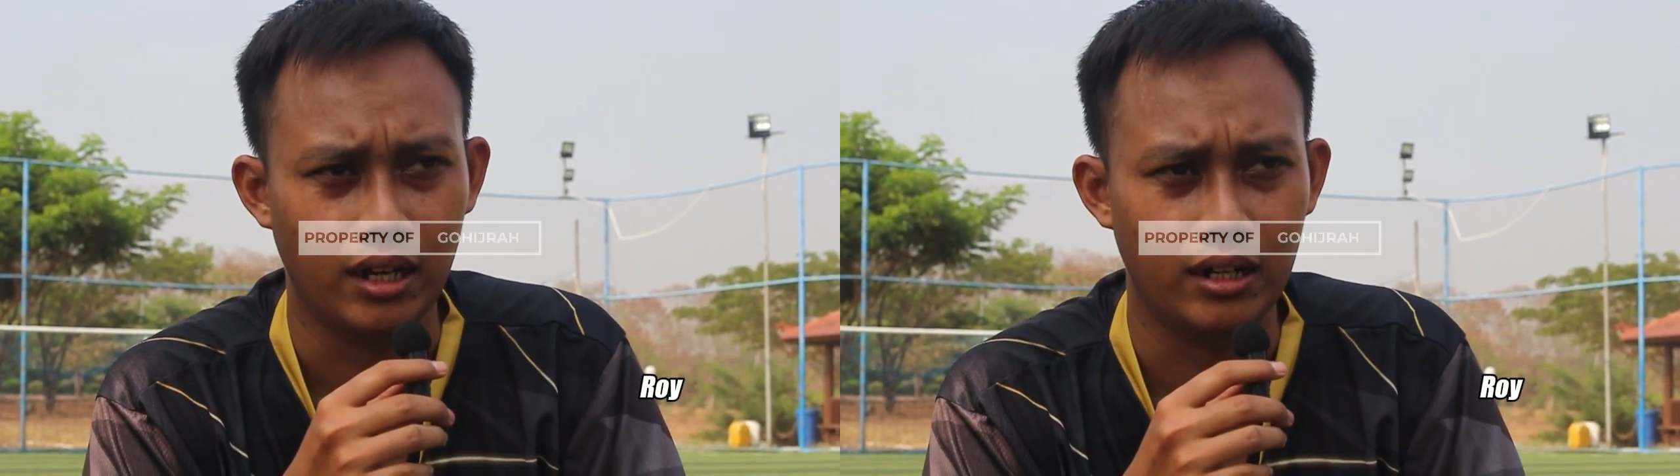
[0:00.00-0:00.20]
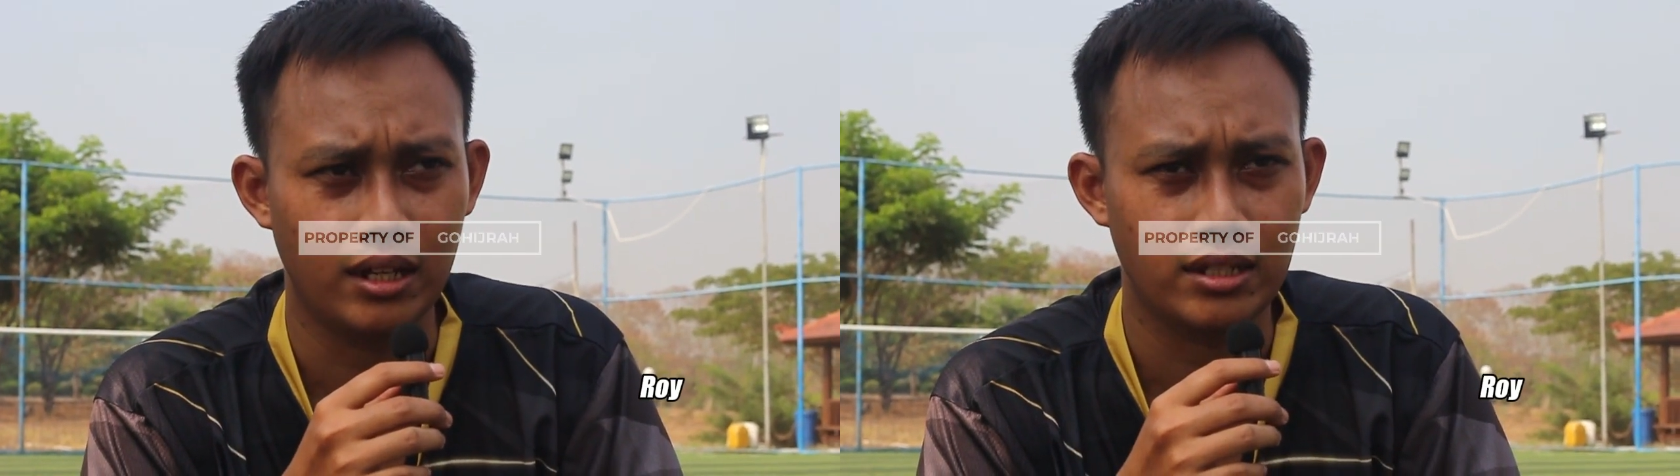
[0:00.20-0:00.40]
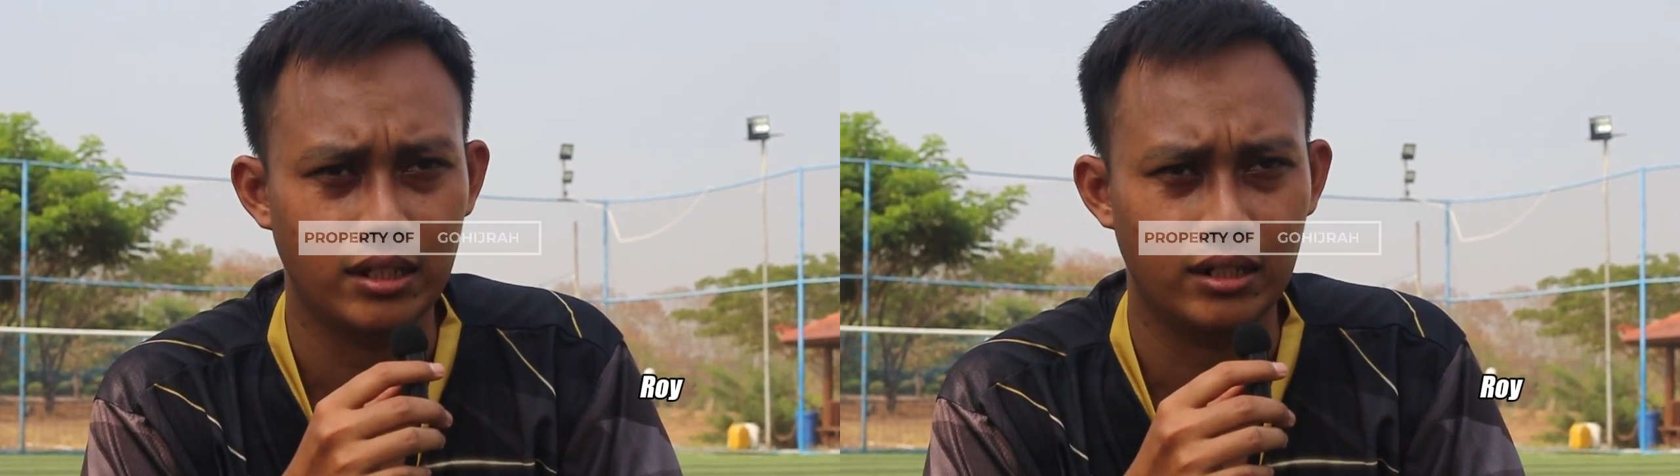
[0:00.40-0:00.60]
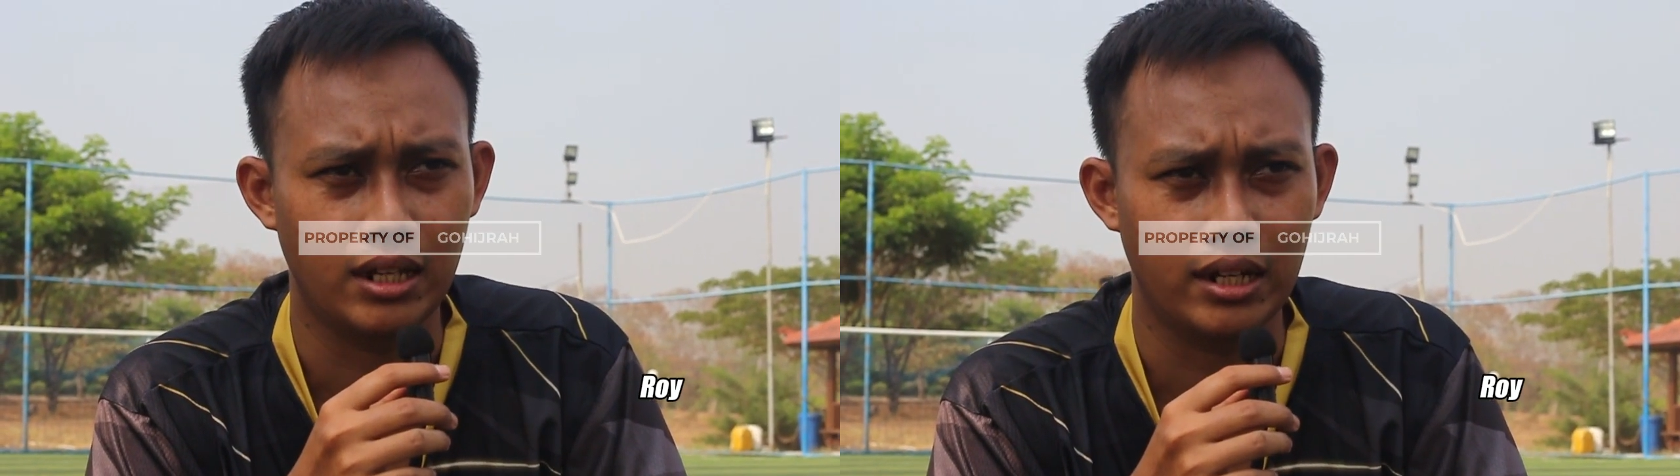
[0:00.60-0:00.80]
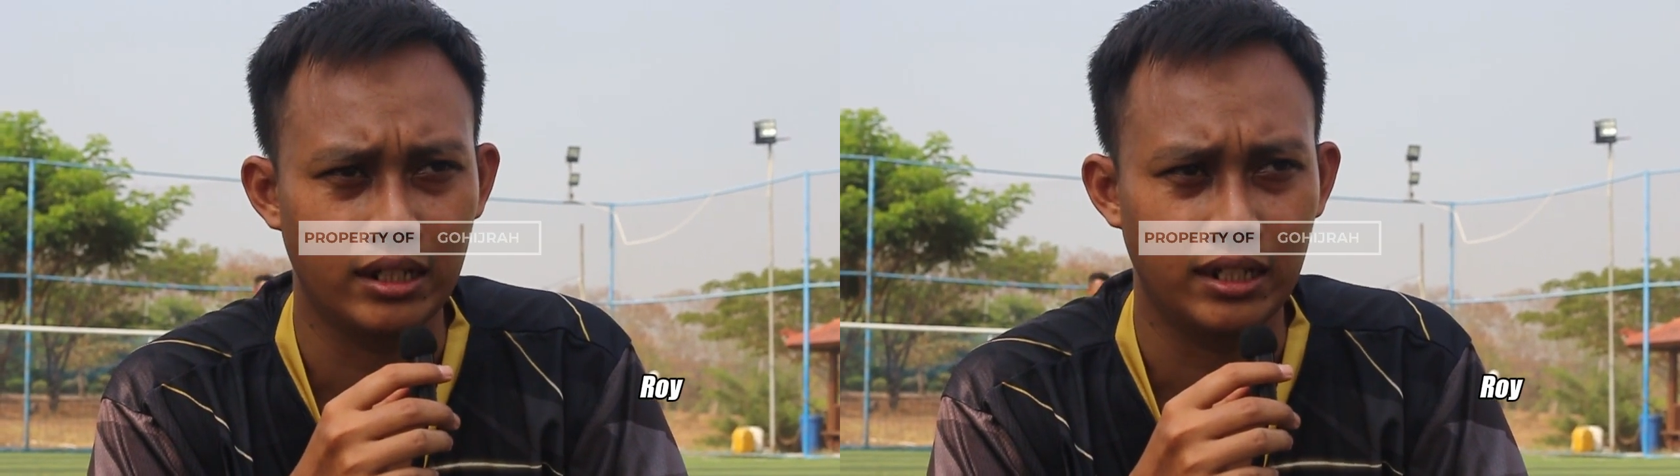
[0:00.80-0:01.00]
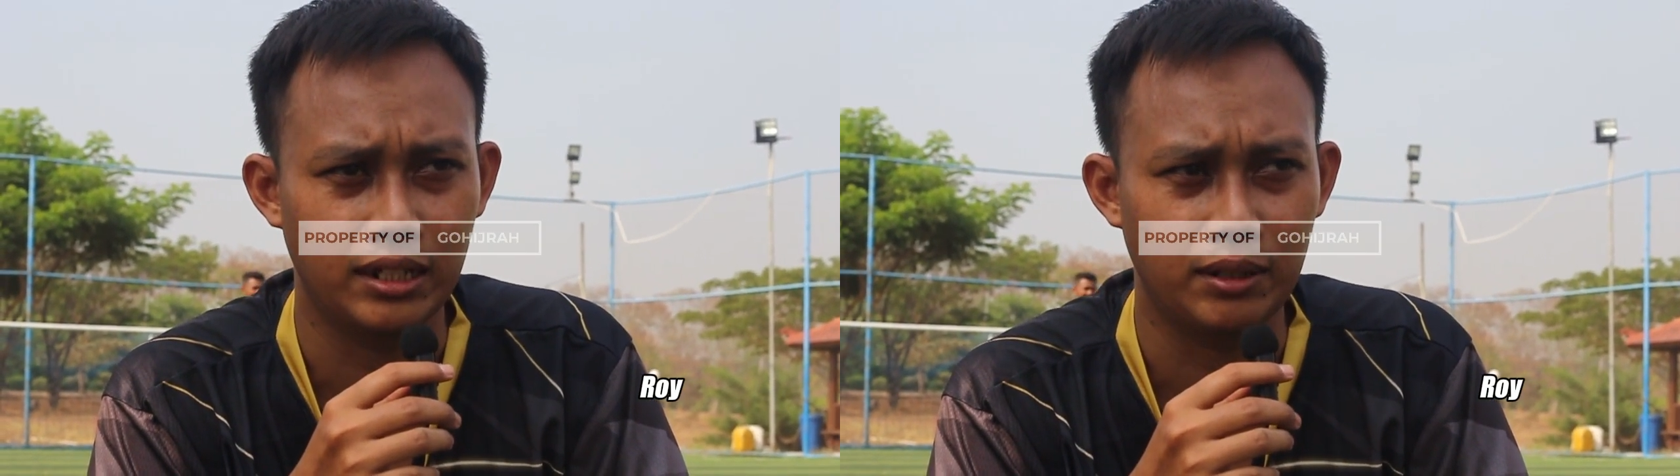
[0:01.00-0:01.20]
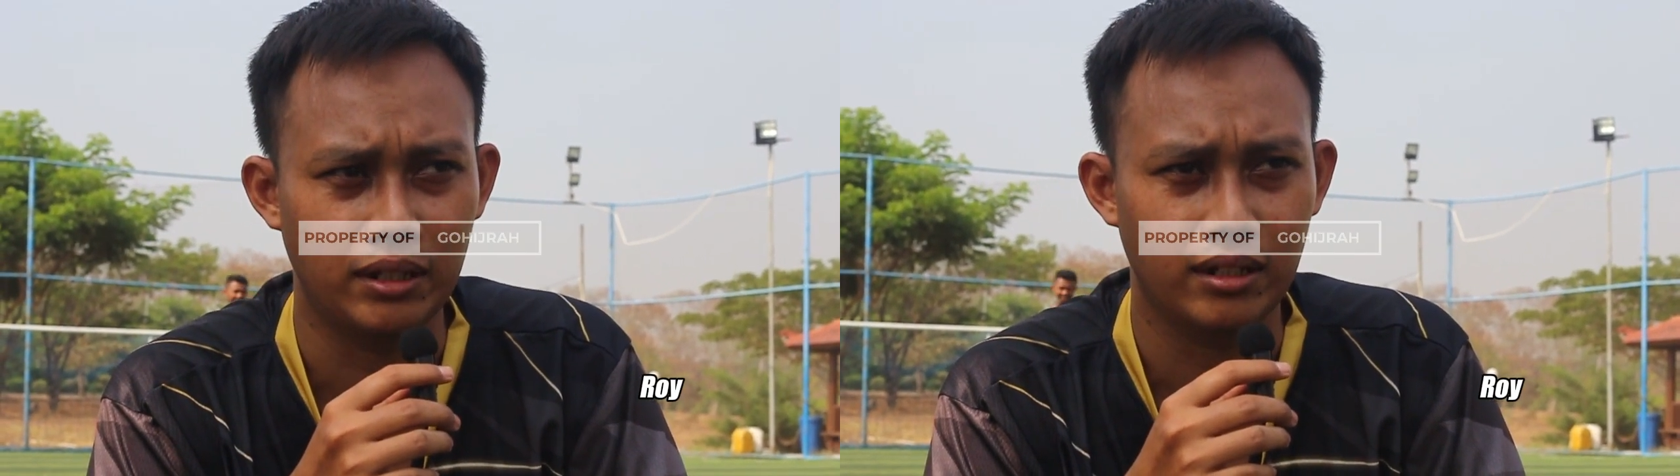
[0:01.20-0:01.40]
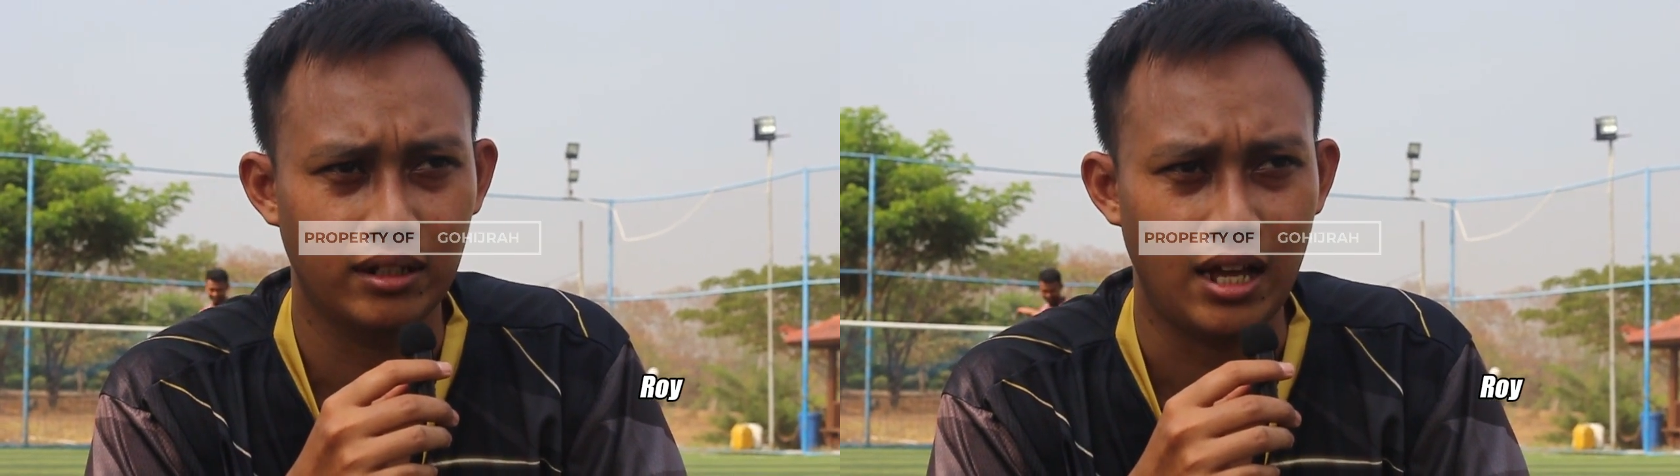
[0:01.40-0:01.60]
Ana asal dari